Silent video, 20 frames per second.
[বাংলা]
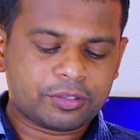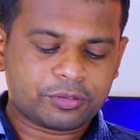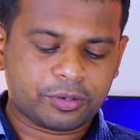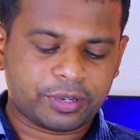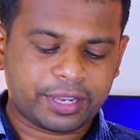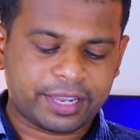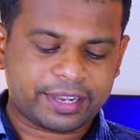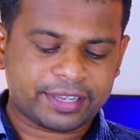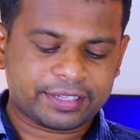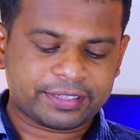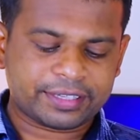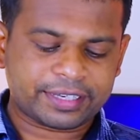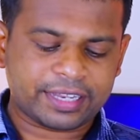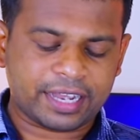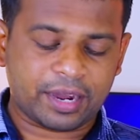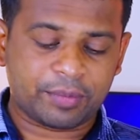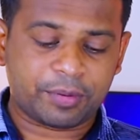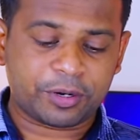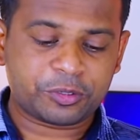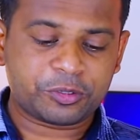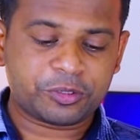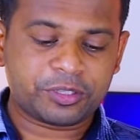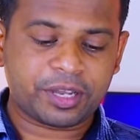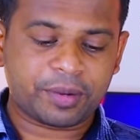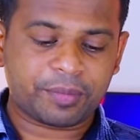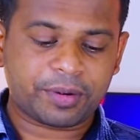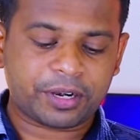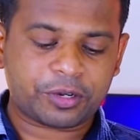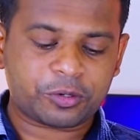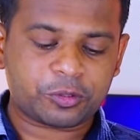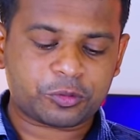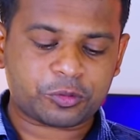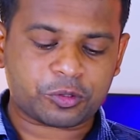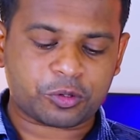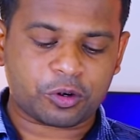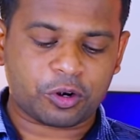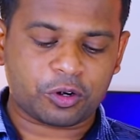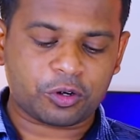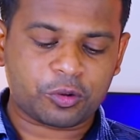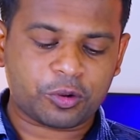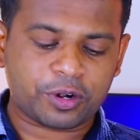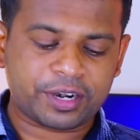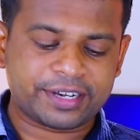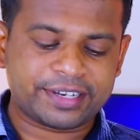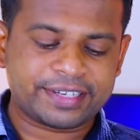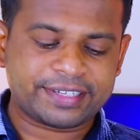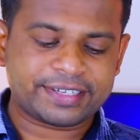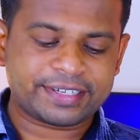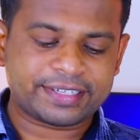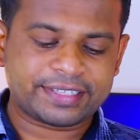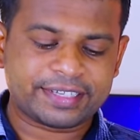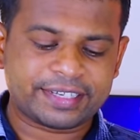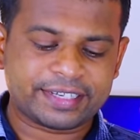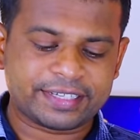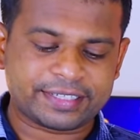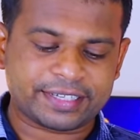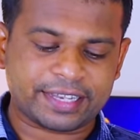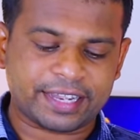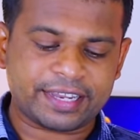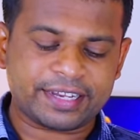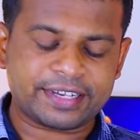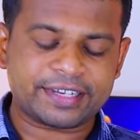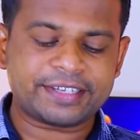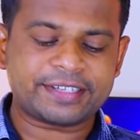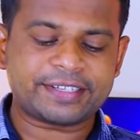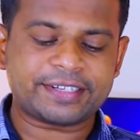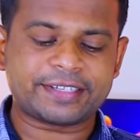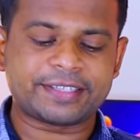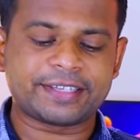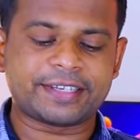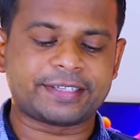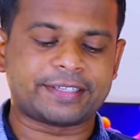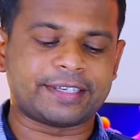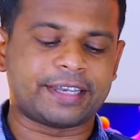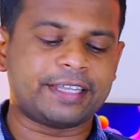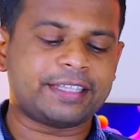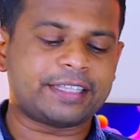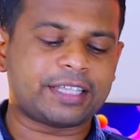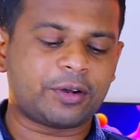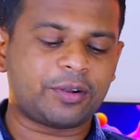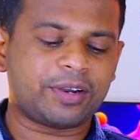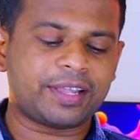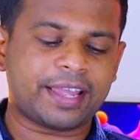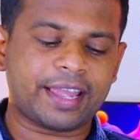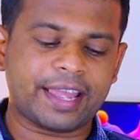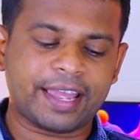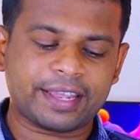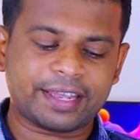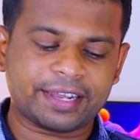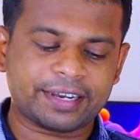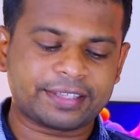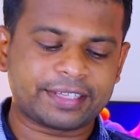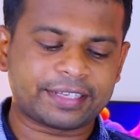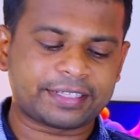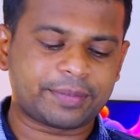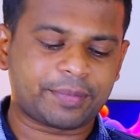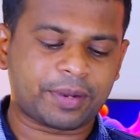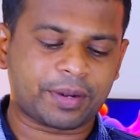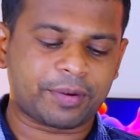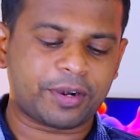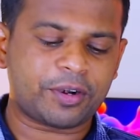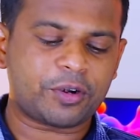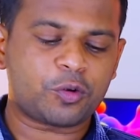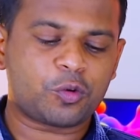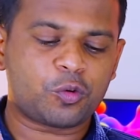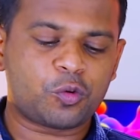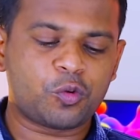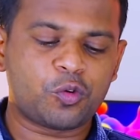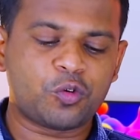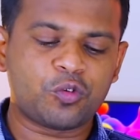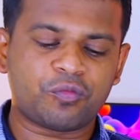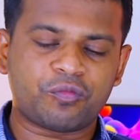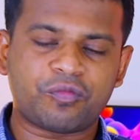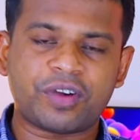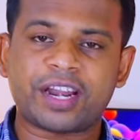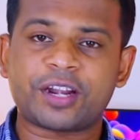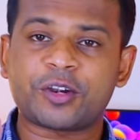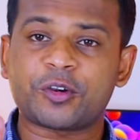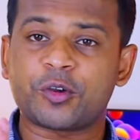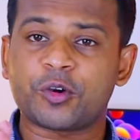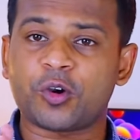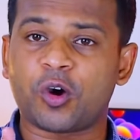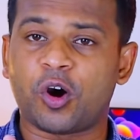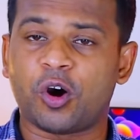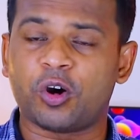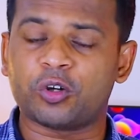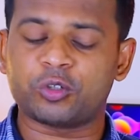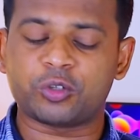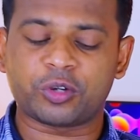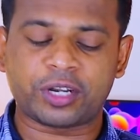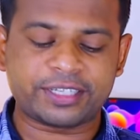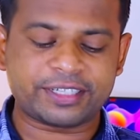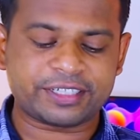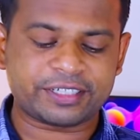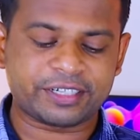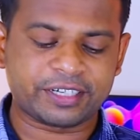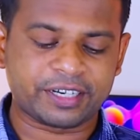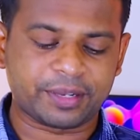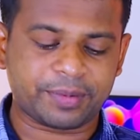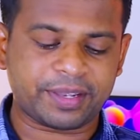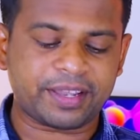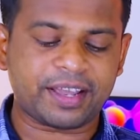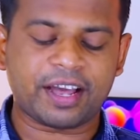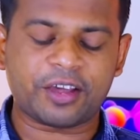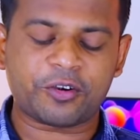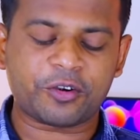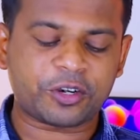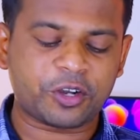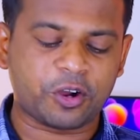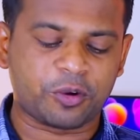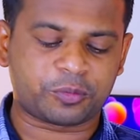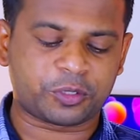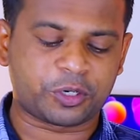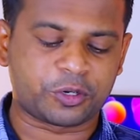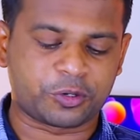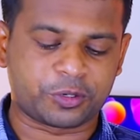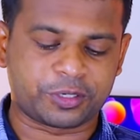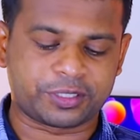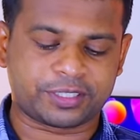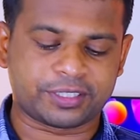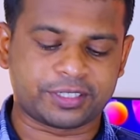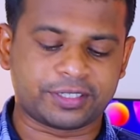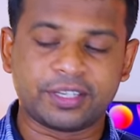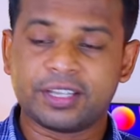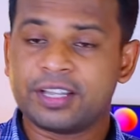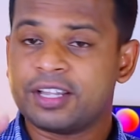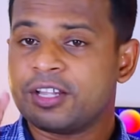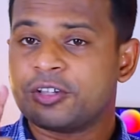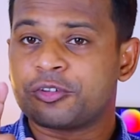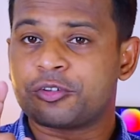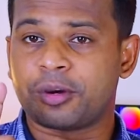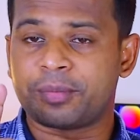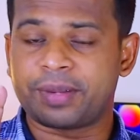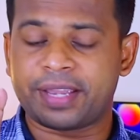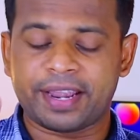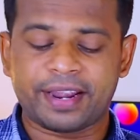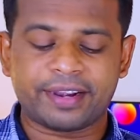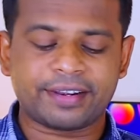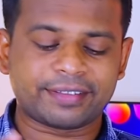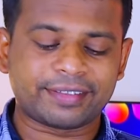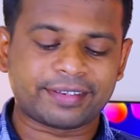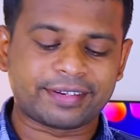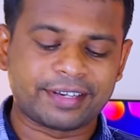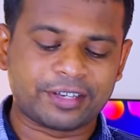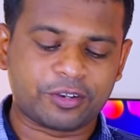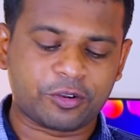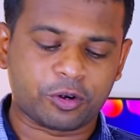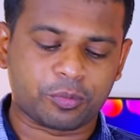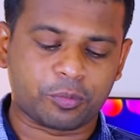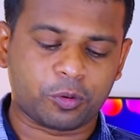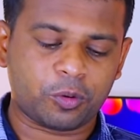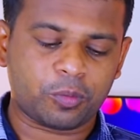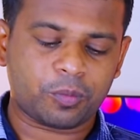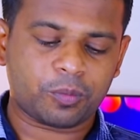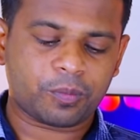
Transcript: সো এখান থেকে আবার যদি আমরা একটু স্ক্রল করে নিচের দিকে যাই নিচের দিকে যাই তাহলে এখানে দেখতে পারবেন টু ফ্যাক্টর অথরাইজেশন নামে আর একটা অপশন রয়েছে সো আমি এটাতে ক্লিক করব